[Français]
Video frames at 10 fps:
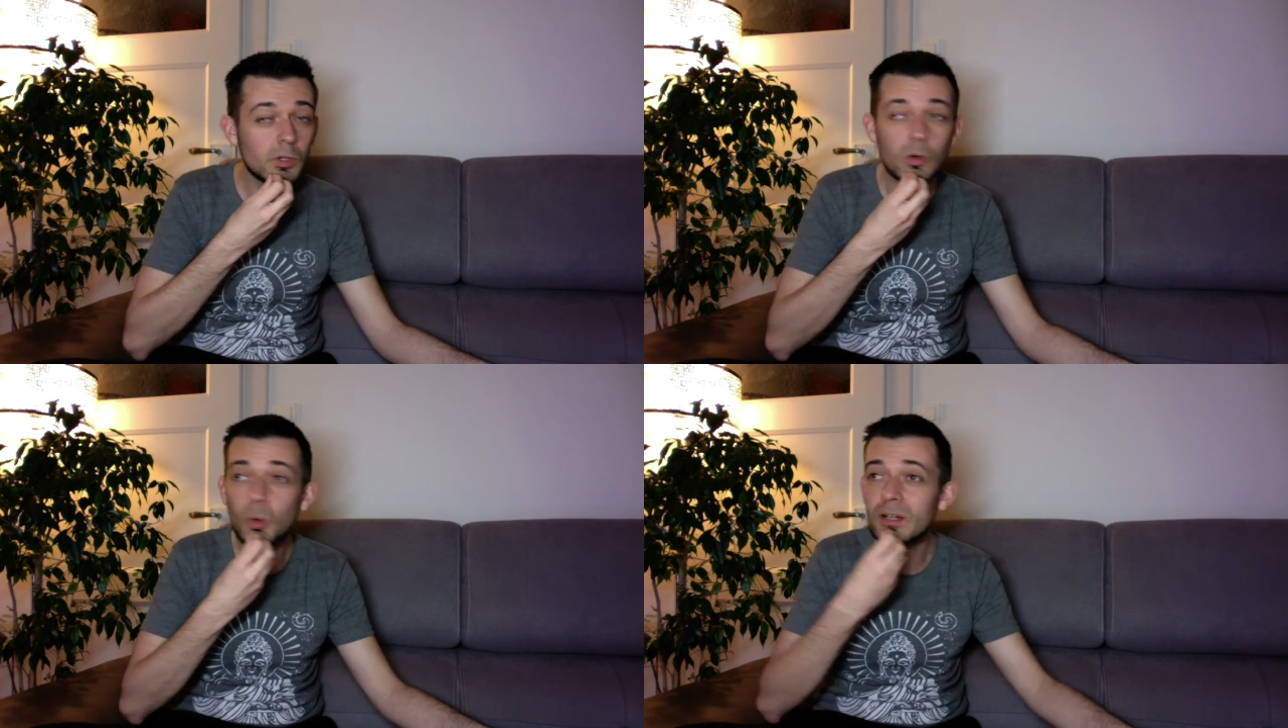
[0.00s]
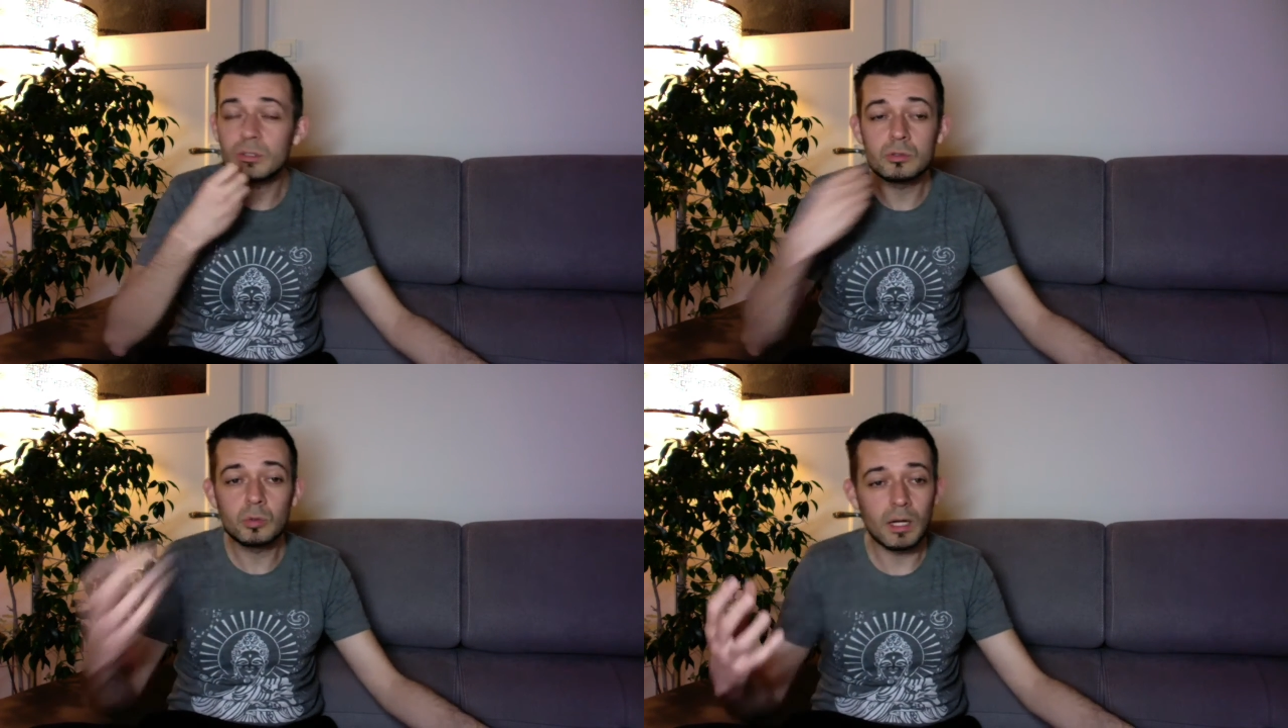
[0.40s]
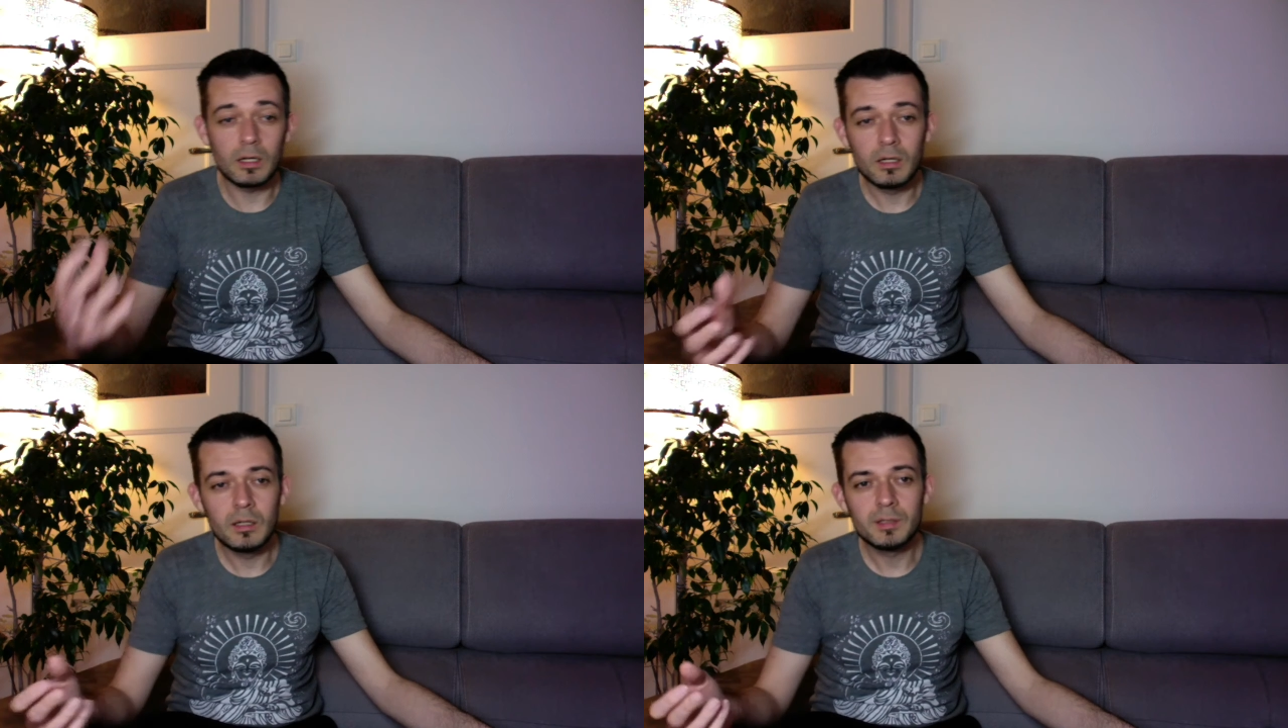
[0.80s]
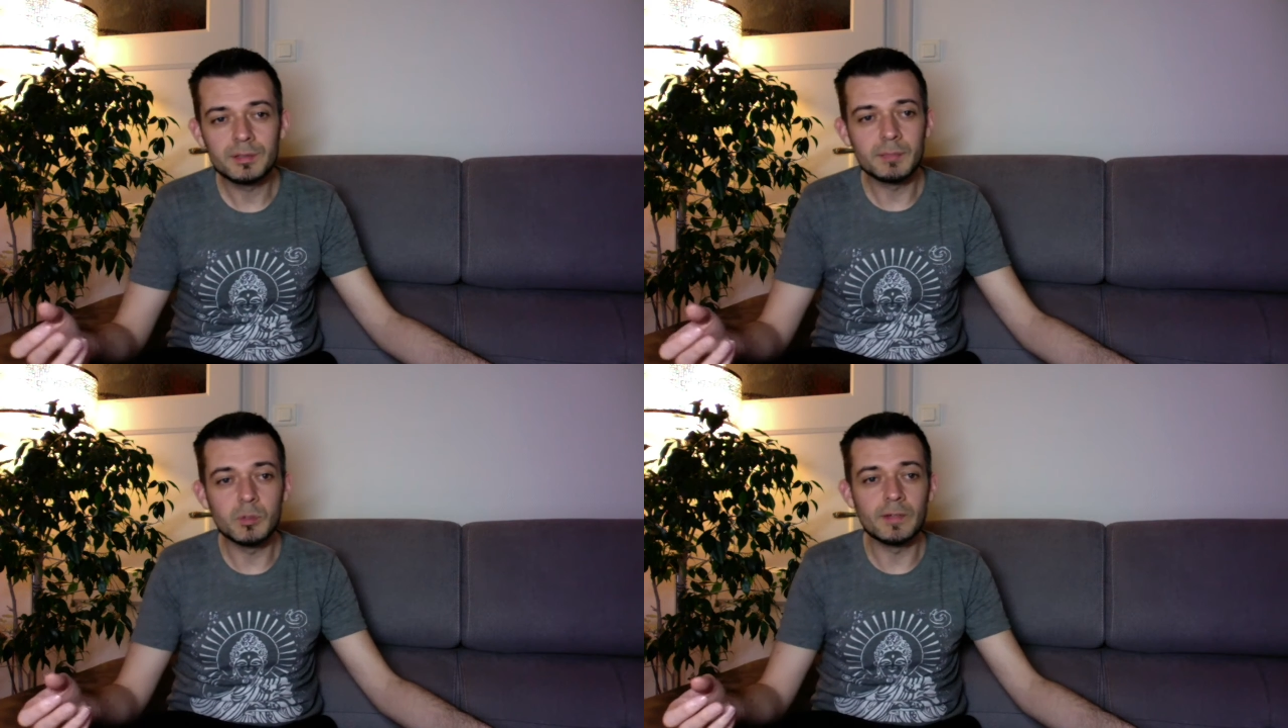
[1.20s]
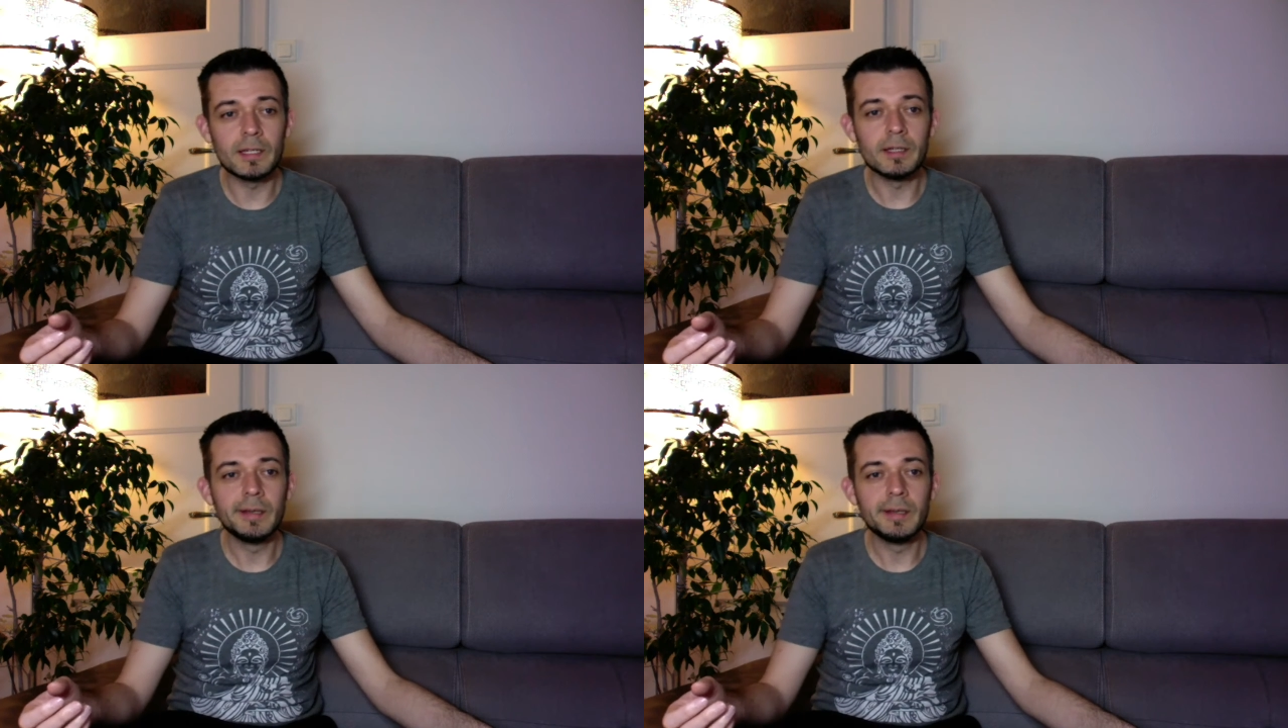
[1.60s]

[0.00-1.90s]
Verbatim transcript: quoi que ce soit, c'est mauvais.